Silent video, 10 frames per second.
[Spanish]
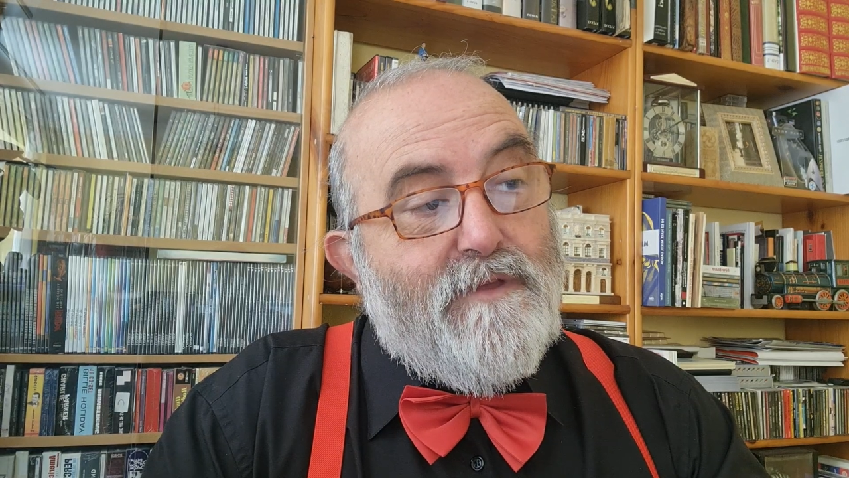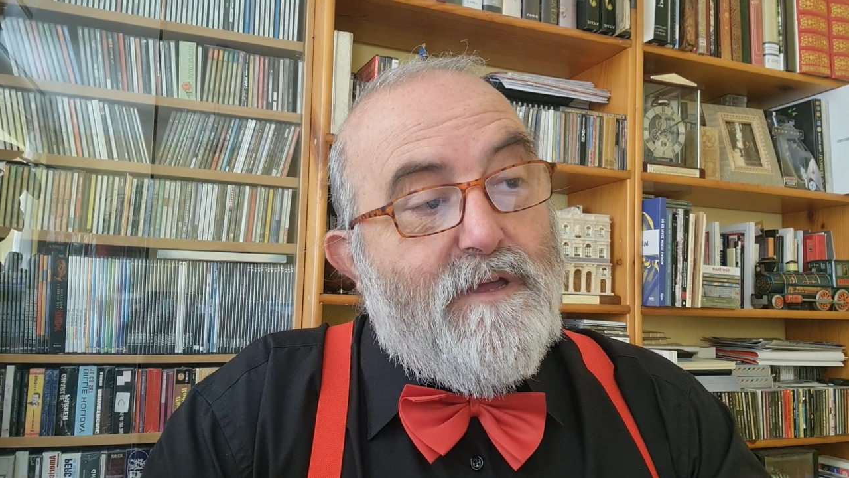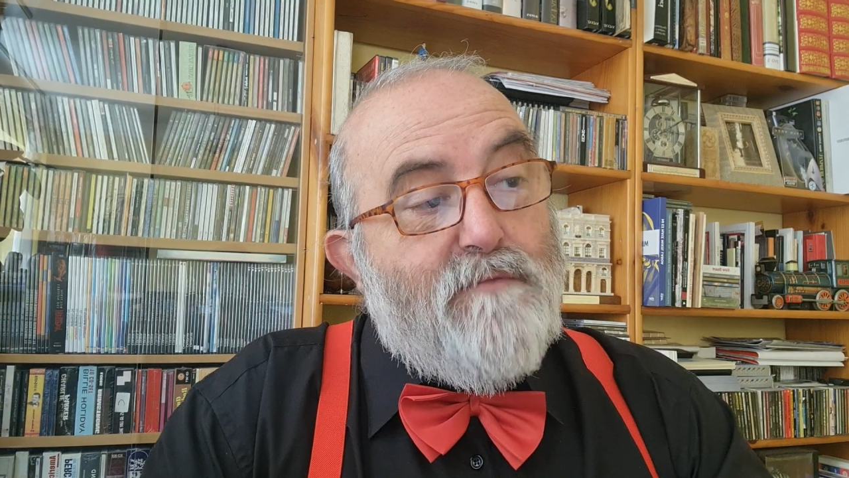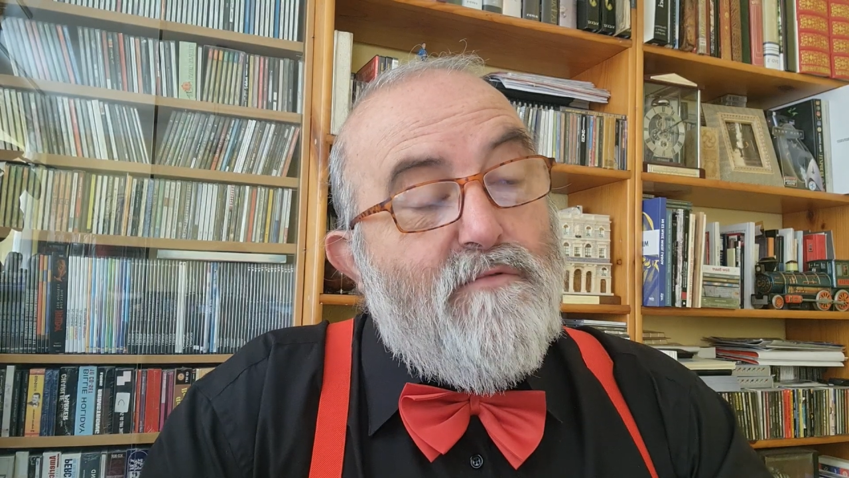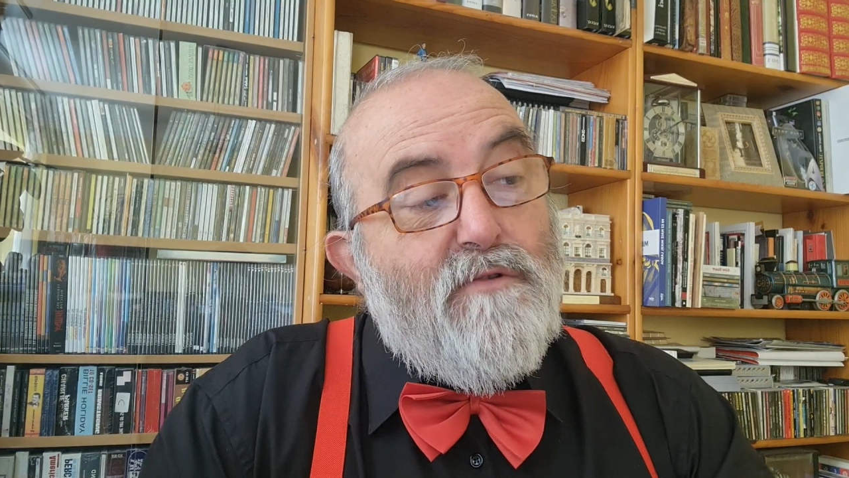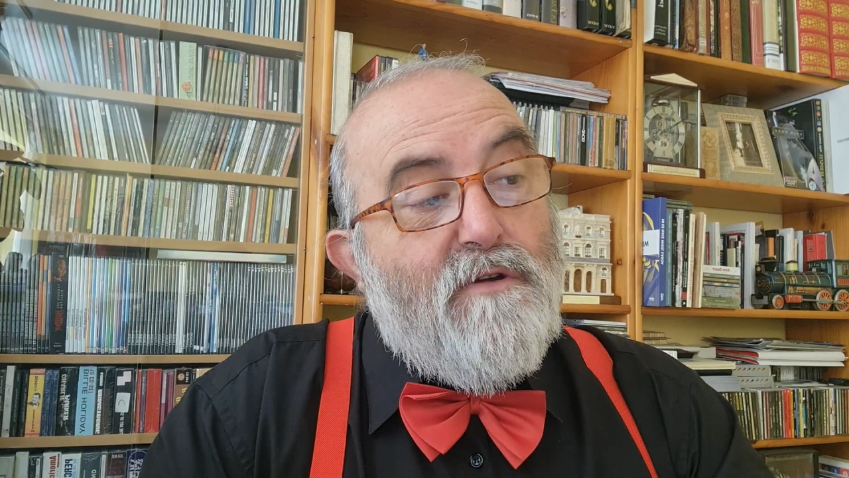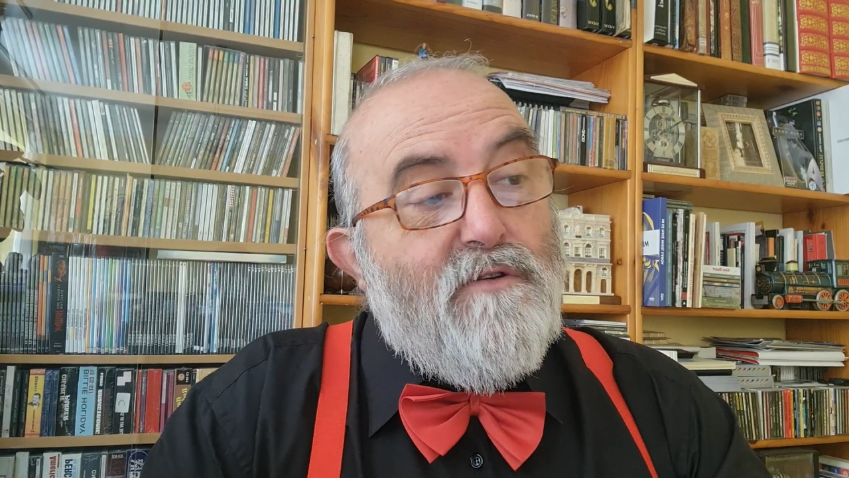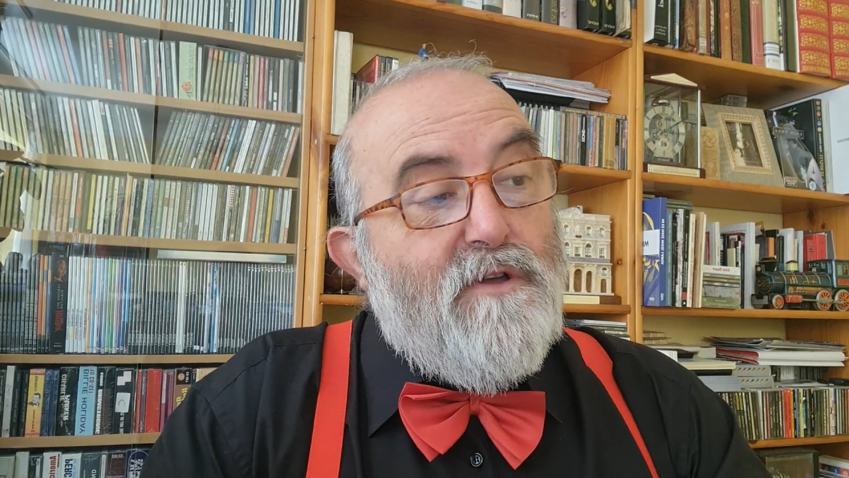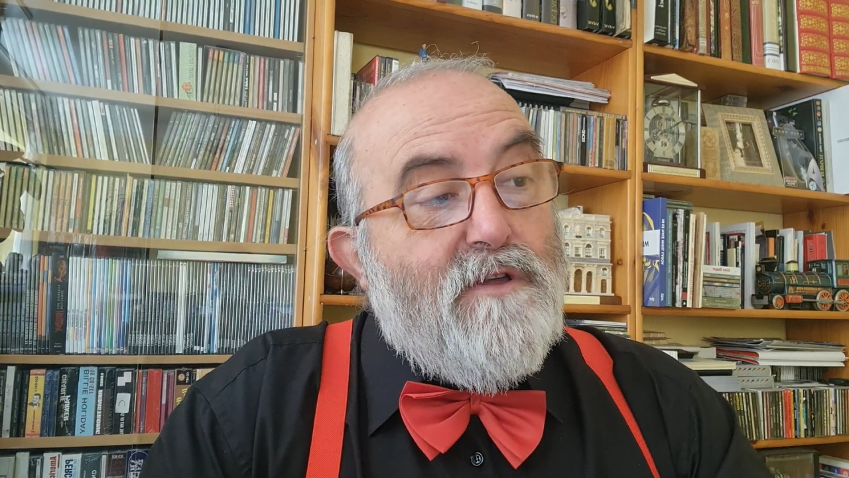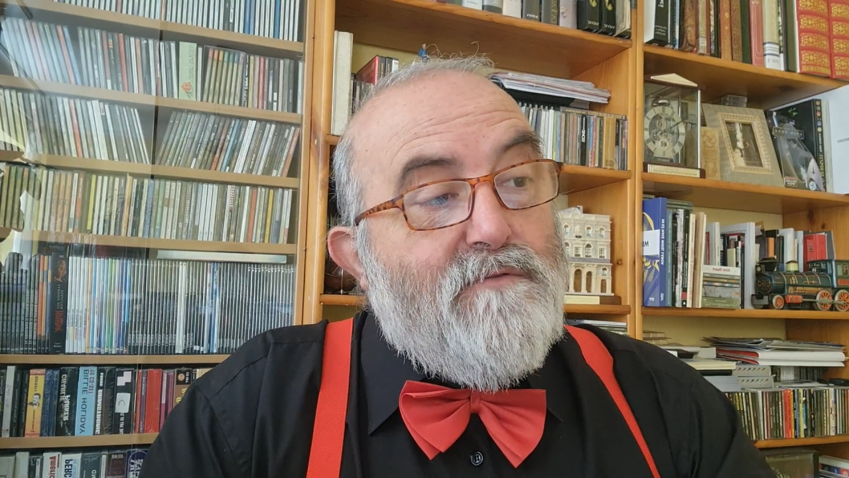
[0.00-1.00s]
El
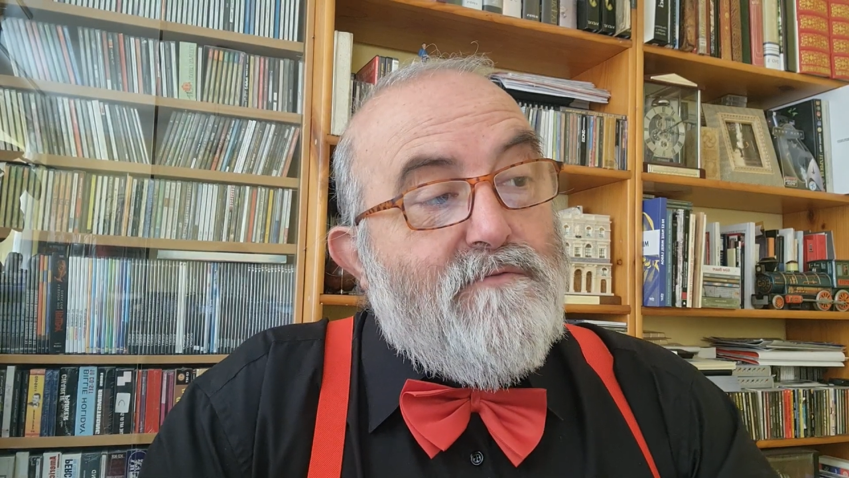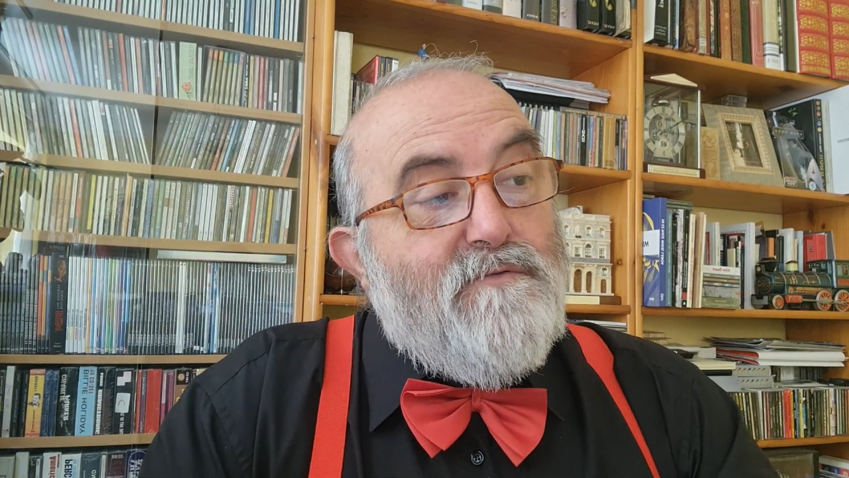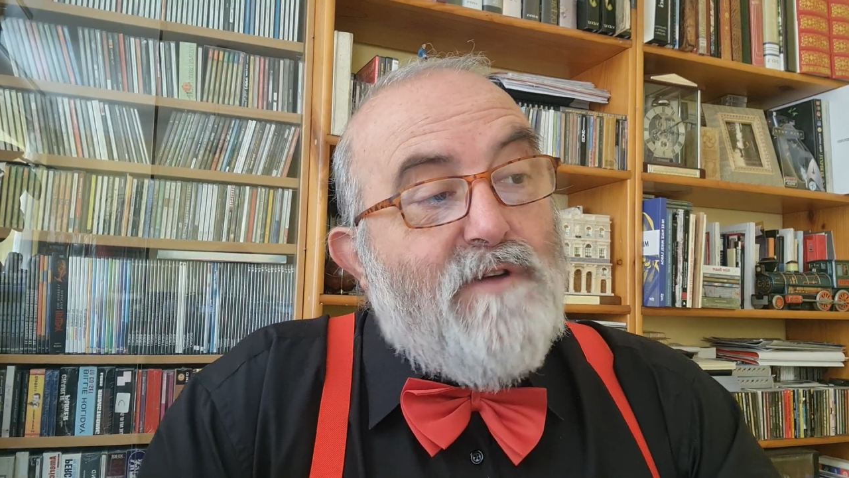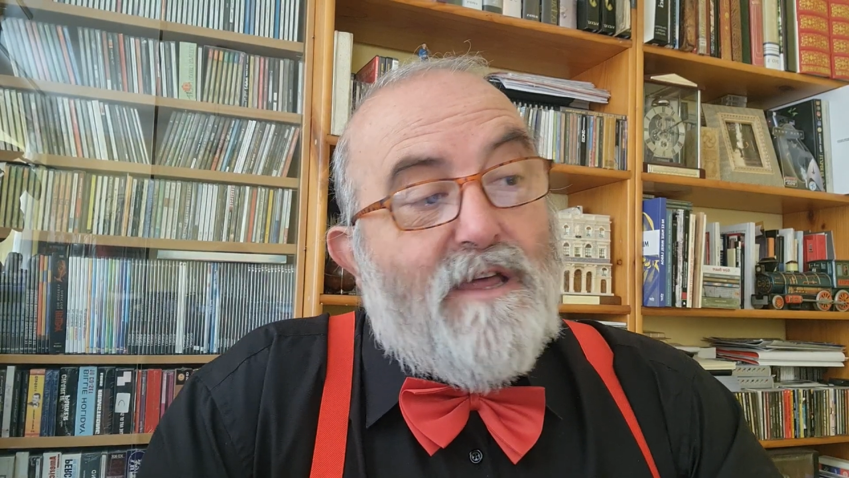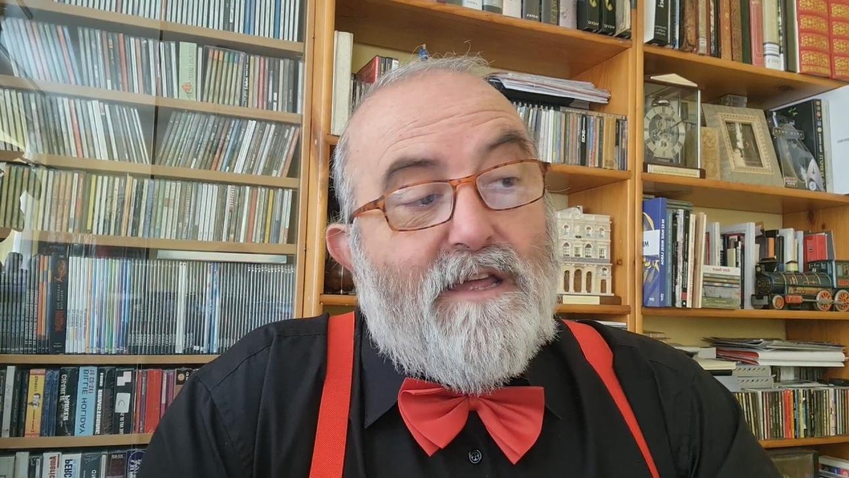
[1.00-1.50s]
burro nunca